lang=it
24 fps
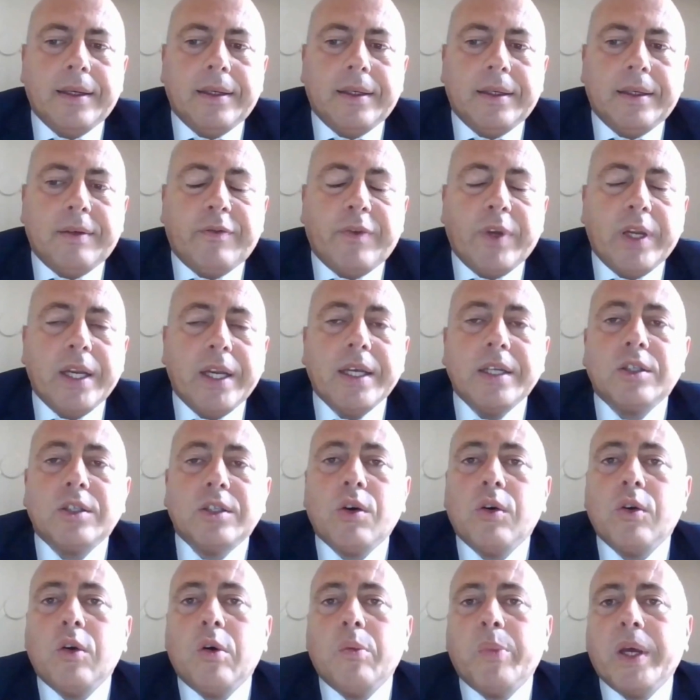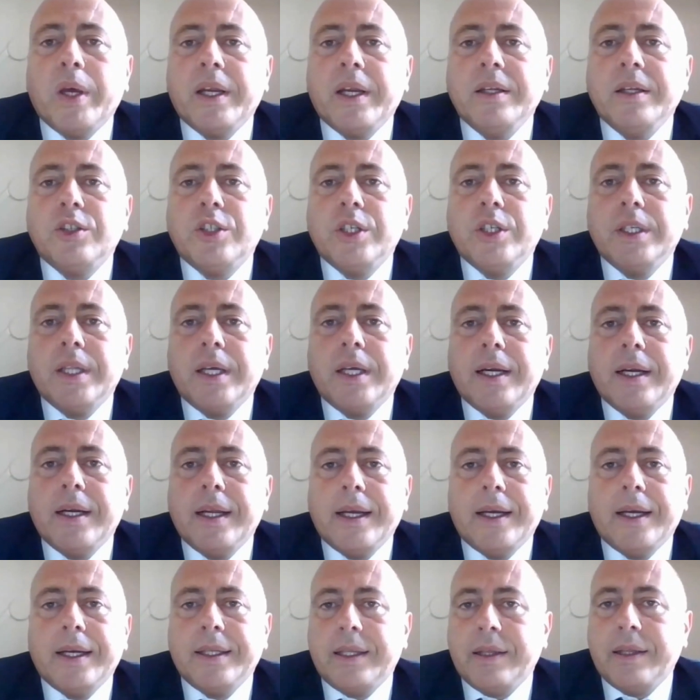eh, finiscono per incidere
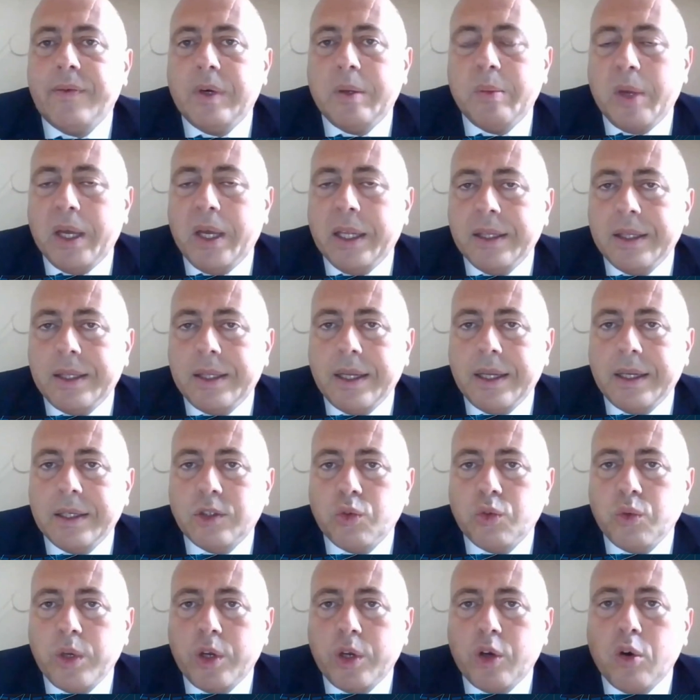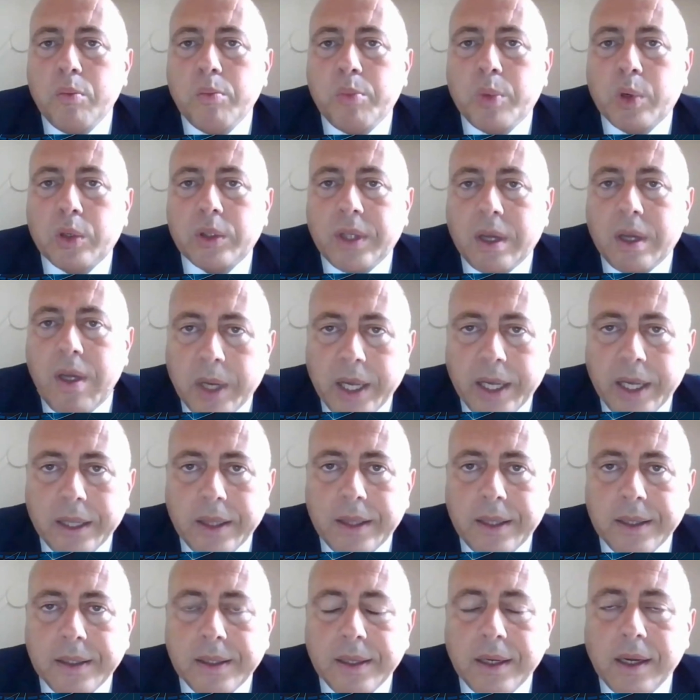negativamente sui
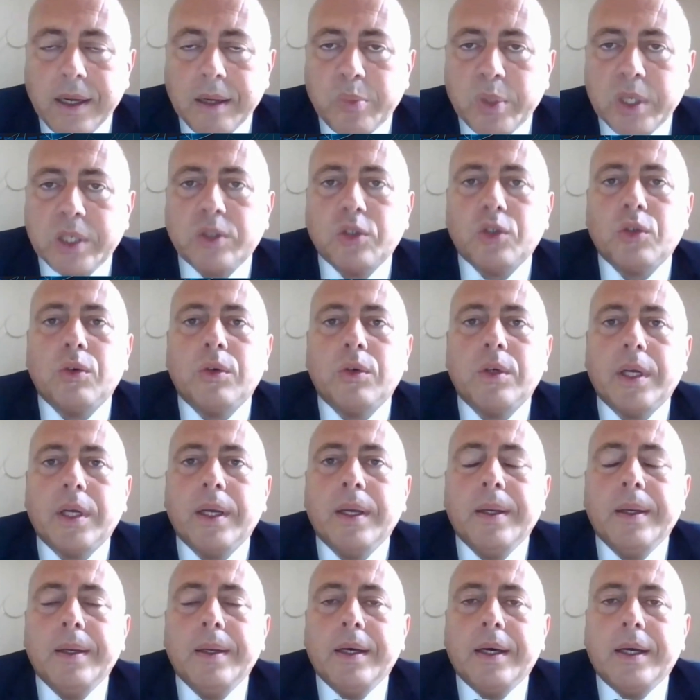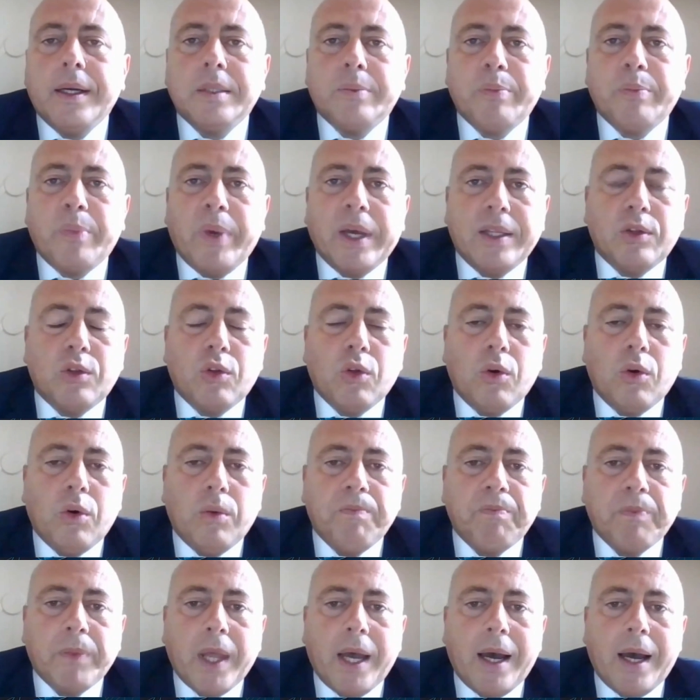comportamenti delle persone
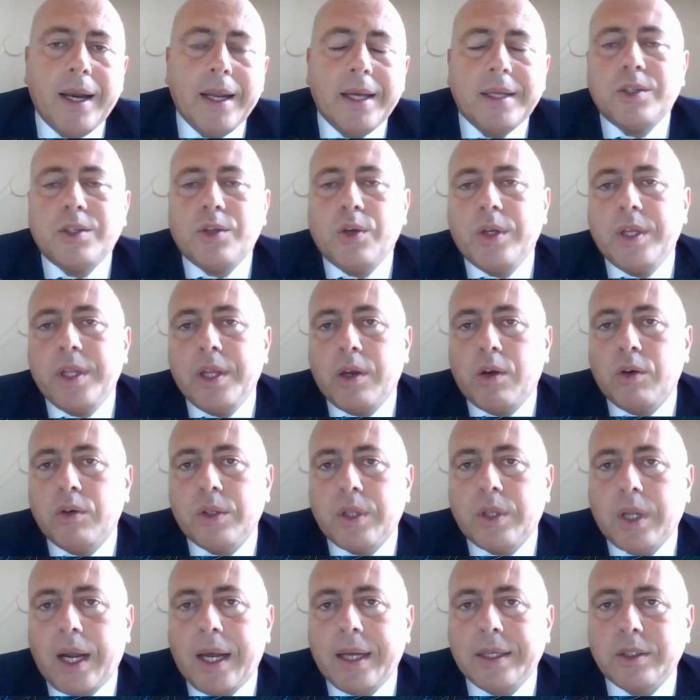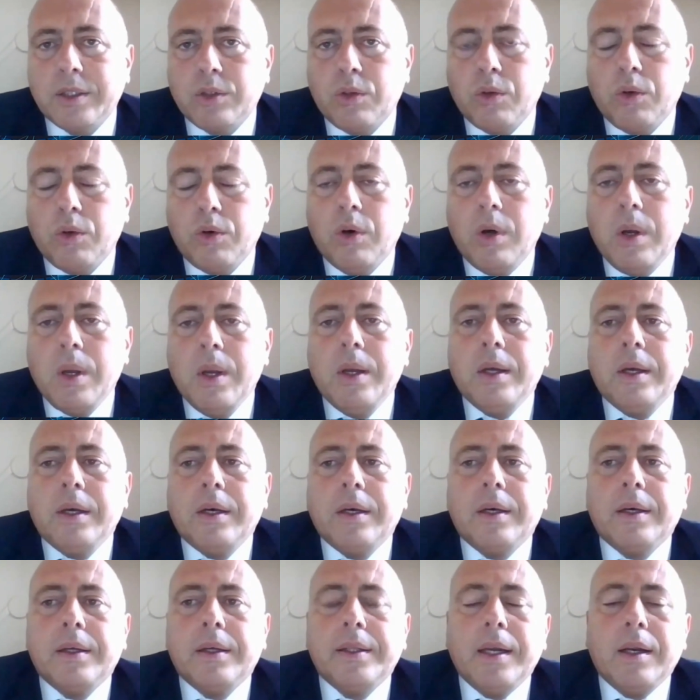rispetto alle azioni di contrasto
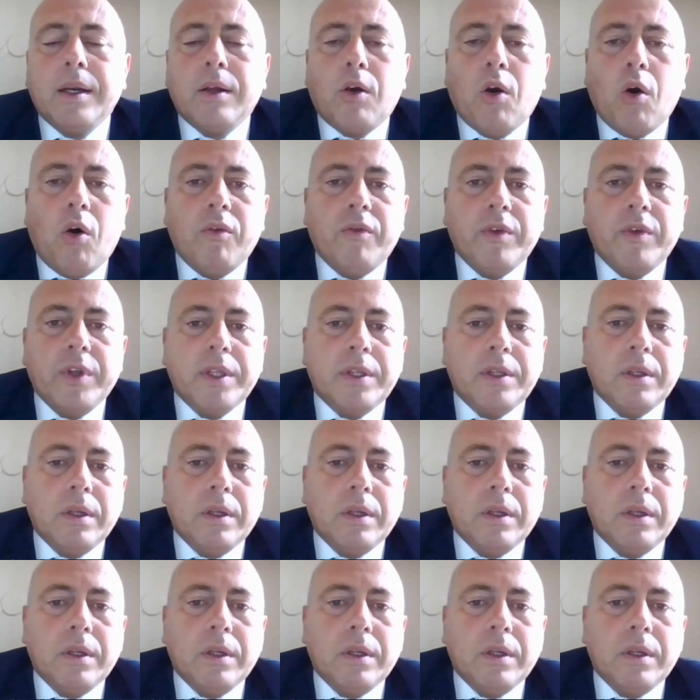eh, del Covid.